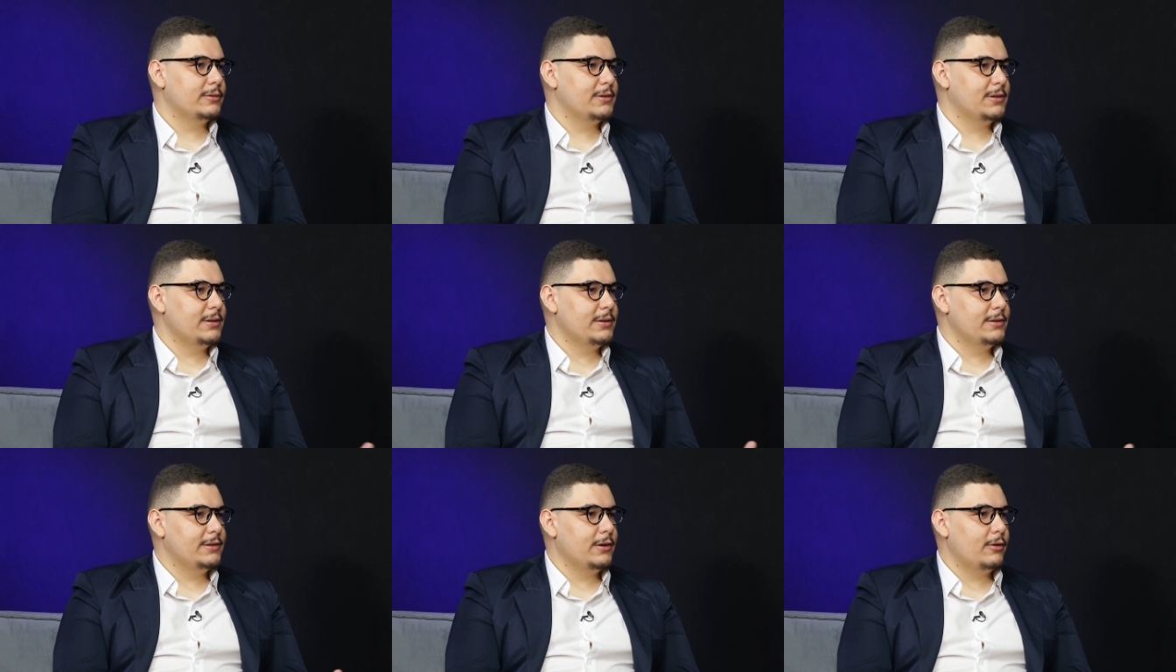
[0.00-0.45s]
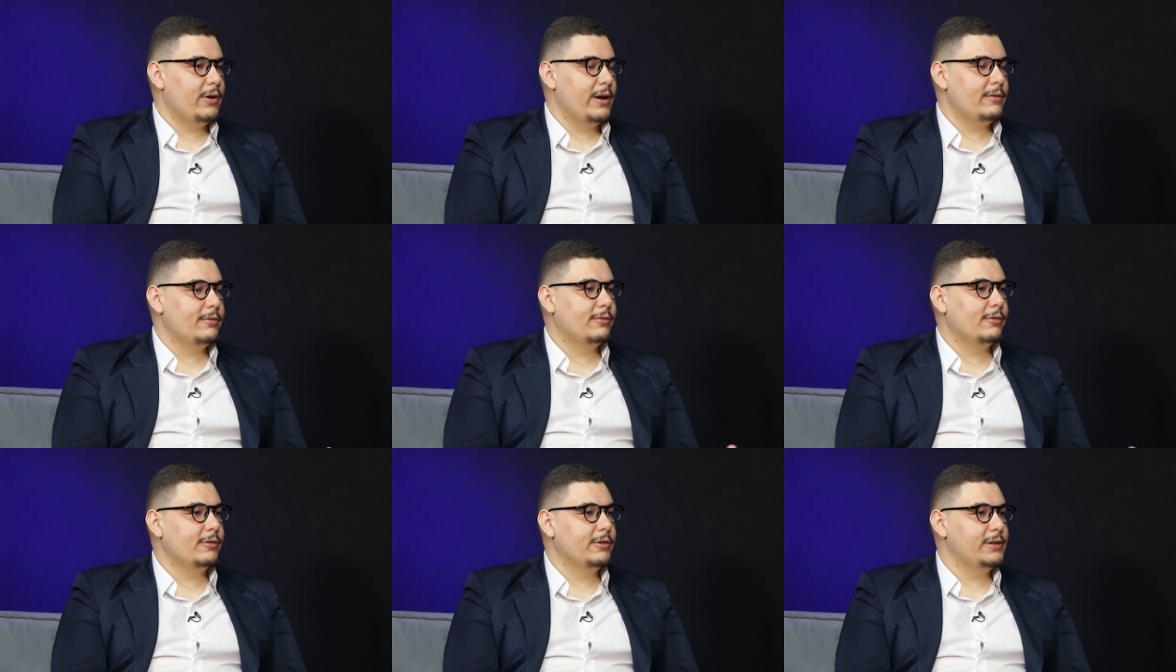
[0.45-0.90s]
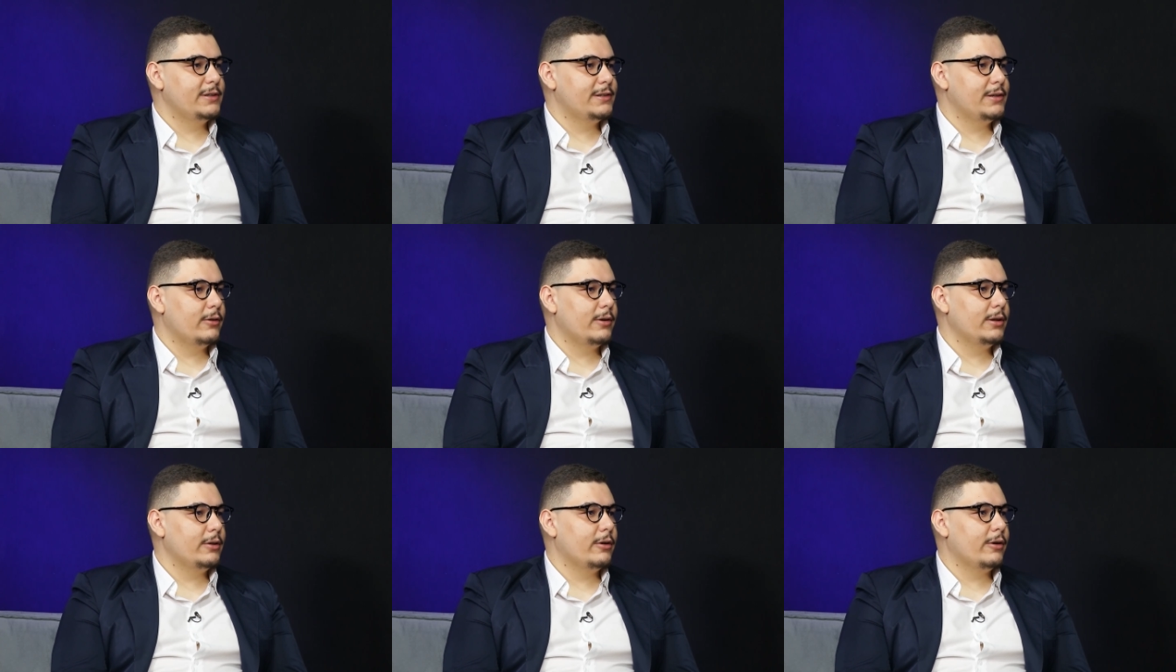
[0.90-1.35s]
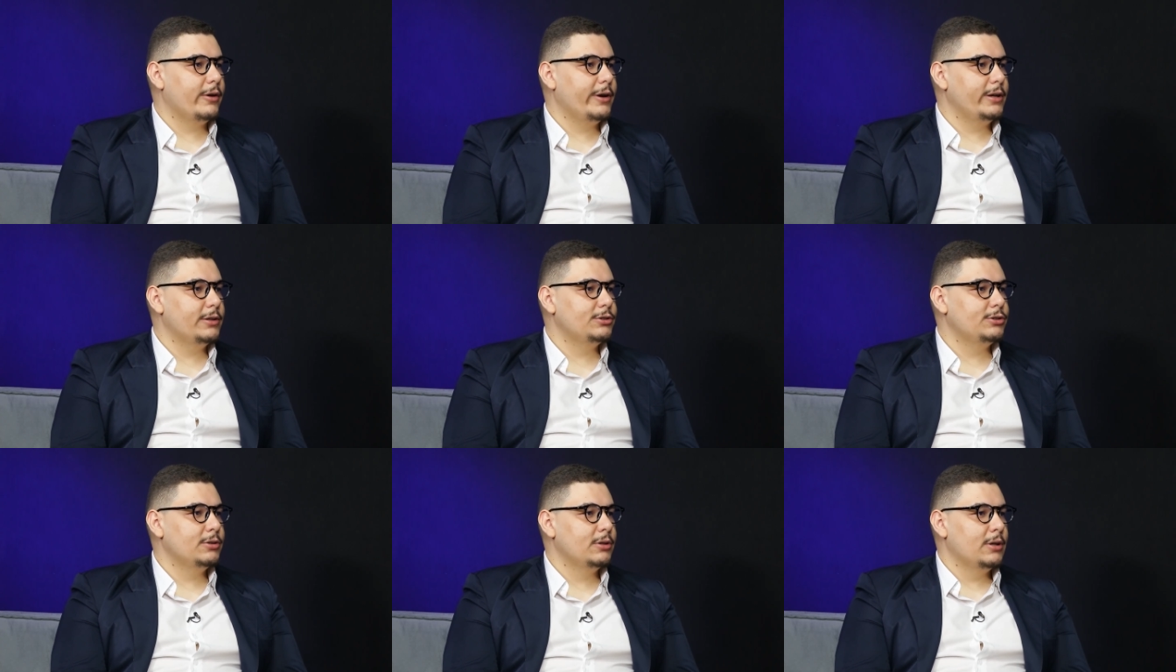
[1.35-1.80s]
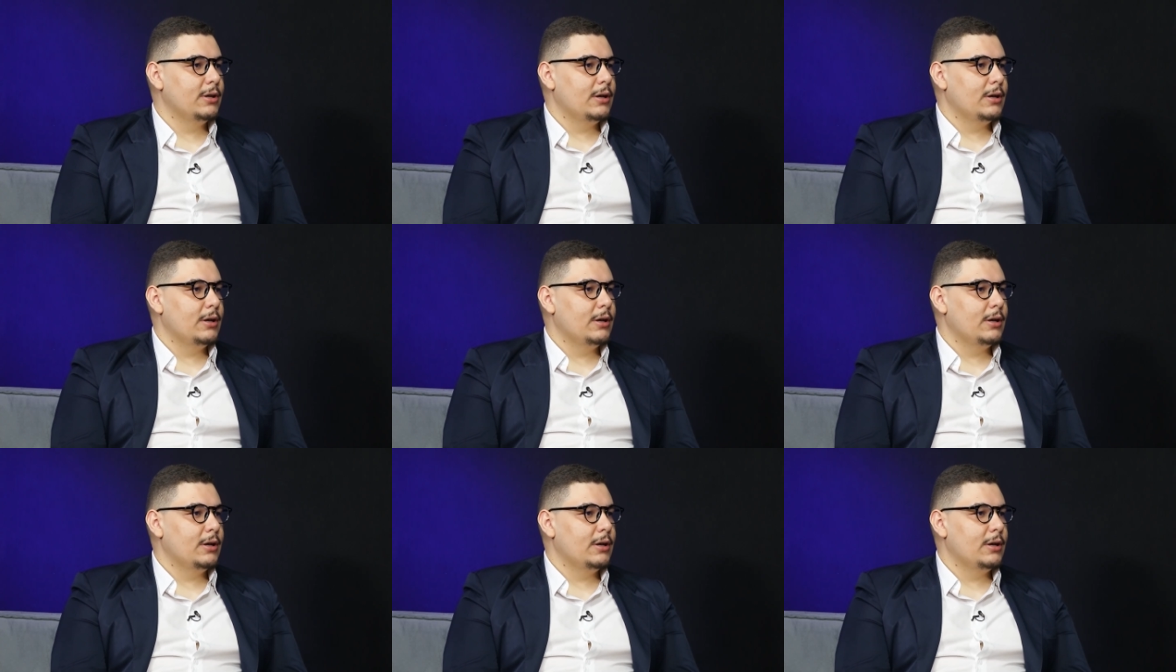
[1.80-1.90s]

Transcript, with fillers: usando, se é um iPhone, se é um Android.